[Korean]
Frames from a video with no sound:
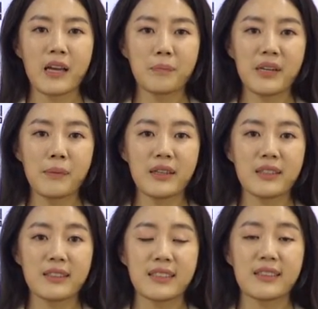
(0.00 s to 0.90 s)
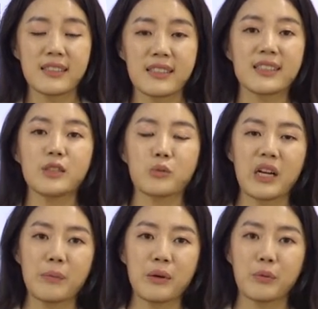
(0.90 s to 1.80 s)
마야 피라미드들의 특징을
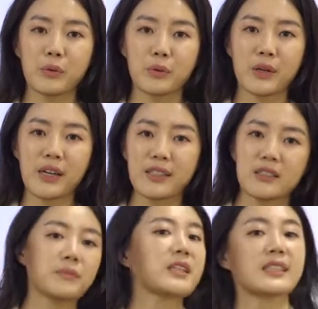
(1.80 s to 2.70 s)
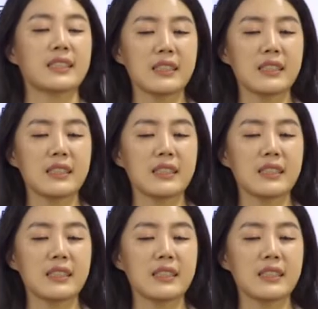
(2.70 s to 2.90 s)
좀 살펴보도록 하겠습니다.